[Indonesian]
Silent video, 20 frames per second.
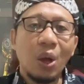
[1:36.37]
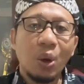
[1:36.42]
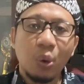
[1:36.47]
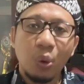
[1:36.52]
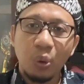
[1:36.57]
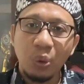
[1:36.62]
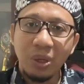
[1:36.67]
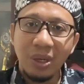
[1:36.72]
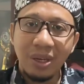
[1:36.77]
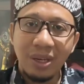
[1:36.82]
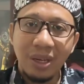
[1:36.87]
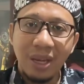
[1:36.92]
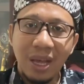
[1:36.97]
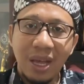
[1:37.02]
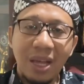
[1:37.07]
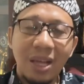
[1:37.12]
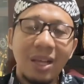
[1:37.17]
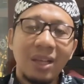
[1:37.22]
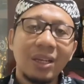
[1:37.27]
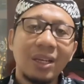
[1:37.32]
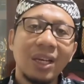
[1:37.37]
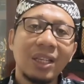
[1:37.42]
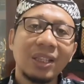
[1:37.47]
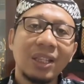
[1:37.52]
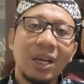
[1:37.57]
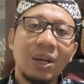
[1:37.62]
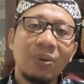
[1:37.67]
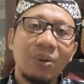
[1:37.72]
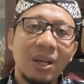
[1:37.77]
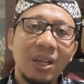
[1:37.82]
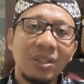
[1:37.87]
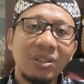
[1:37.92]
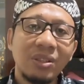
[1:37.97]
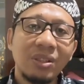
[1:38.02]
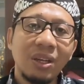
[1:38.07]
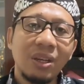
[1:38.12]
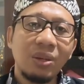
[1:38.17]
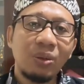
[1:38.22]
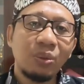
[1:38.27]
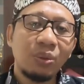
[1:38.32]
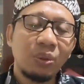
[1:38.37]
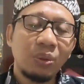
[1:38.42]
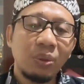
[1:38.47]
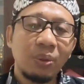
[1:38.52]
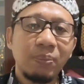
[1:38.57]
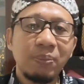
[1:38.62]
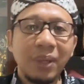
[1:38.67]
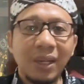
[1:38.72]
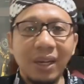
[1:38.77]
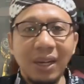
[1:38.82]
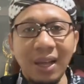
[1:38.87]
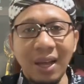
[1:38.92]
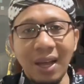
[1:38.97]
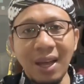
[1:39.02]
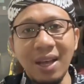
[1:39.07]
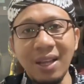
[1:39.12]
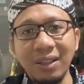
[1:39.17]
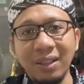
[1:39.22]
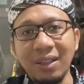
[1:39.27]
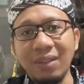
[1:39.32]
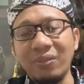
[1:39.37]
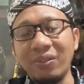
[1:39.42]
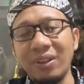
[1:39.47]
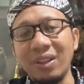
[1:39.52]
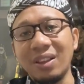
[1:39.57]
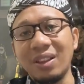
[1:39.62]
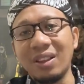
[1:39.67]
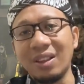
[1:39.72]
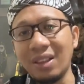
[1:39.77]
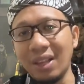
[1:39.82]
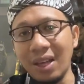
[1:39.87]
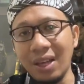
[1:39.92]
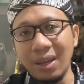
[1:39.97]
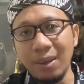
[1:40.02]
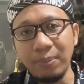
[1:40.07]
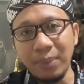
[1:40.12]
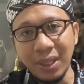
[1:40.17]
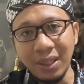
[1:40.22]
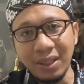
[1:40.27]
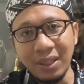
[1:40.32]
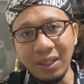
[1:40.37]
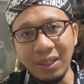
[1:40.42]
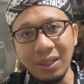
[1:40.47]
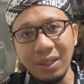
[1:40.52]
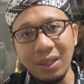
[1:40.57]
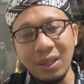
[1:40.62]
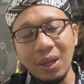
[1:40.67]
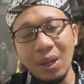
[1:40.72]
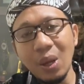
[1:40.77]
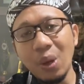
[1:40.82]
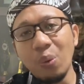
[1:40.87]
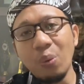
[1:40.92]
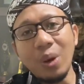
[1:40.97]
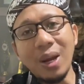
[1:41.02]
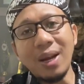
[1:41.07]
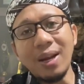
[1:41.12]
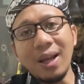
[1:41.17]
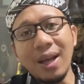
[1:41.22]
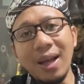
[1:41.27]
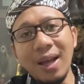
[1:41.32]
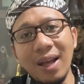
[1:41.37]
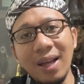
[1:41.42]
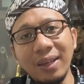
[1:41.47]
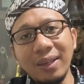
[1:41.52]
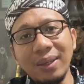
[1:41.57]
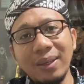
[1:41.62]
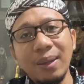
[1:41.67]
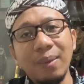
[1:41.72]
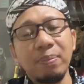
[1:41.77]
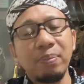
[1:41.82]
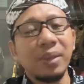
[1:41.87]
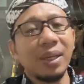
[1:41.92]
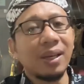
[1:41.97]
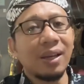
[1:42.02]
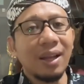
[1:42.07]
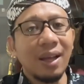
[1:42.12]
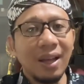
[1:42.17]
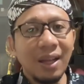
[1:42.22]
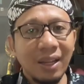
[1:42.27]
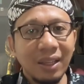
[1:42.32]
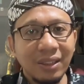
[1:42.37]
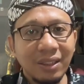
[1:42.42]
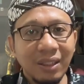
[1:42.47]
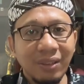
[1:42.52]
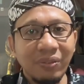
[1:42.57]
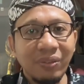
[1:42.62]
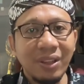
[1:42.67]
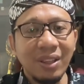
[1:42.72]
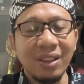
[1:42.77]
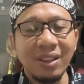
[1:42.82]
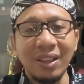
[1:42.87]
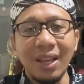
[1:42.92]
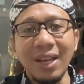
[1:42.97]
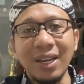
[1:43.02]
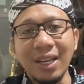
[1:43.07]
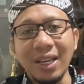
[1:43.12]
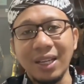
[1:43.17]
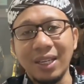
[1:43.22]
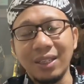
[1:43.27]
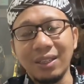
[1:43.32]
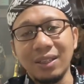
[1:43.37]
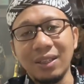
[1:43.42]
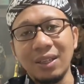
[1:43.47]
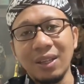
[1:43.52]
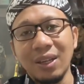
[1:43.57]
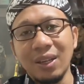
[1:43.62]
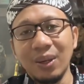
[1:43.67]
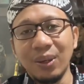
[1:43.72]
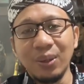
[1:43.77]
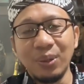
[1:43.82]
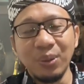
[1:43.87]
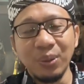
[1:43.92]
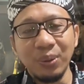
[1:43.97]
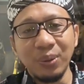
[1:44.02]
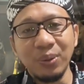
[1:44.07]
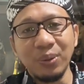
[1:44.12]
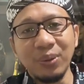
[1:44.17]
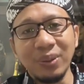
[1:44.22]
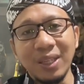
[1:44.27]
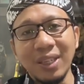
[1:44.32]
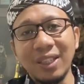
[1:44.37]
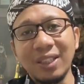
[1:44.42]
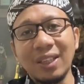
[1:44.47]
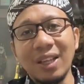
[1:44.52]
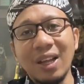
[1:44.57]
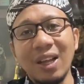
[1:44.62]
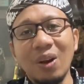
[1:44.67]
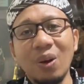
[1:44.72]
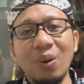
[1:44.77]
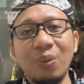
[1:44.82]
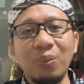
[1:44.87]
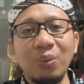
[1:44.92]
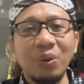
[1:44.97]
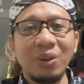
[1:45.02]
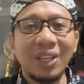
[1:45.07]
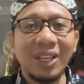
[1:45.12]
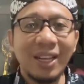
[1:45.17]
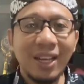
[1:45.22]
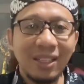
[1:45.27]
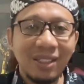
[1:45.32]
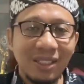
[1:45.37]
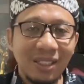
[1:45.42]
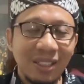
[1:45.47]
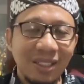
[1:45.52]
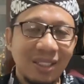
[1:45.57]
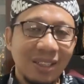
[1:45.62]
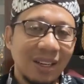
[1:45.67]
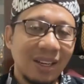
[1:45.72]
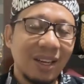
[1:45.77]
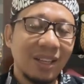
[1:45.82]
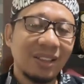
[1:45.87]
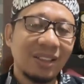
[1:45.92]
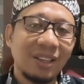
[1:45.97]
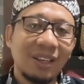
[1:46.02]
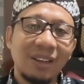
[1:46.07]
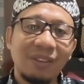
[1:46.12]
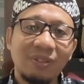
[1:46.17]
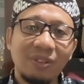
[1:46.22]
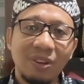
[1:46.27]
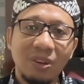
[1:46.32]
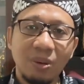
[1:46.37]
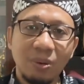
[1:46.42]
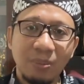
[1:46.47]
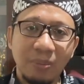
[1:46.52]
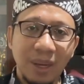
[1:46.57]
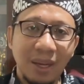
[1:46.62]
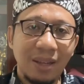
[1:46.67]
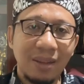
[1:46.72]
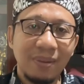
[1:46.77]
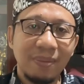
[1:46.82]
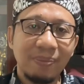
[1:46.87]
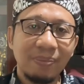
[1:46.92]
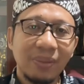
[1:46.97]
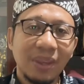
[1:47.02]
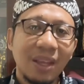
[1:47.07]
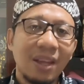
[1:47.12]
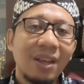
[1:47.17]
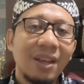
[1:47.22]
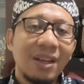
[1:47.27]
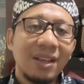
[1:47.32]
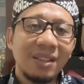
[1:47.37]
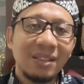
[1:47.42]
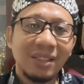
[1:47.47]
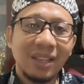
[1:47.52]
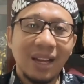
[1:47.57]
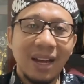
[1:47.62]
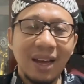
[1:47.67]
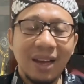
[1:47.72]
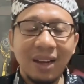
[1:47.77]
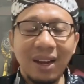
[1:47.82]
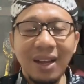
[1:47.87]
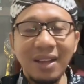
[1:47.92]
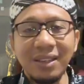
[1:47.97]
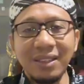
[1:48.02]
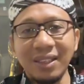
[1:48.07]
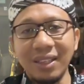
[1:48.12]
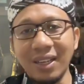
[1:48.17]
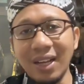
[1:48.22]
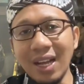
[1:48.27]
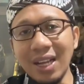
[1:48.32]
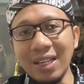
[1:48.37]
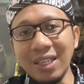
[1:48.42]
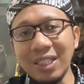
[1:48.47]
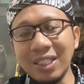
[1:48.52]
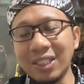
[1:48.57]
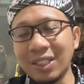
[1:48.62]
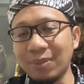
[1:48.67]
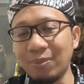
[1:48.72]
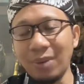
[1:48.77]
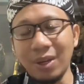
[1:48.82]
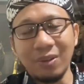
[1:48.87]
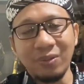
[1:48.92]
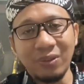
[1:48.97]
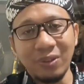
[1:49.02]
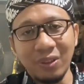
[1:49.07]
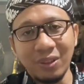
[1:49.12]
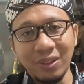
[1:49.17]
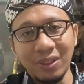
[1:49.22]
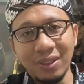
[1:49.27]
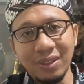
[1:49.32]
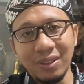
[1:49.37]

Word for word: كنا نتواصل بالهاتف الثابت والآن بالهاتف الذكي Dulu kita komunikasi dengan telepon rumah, sekarang dengan smartphone.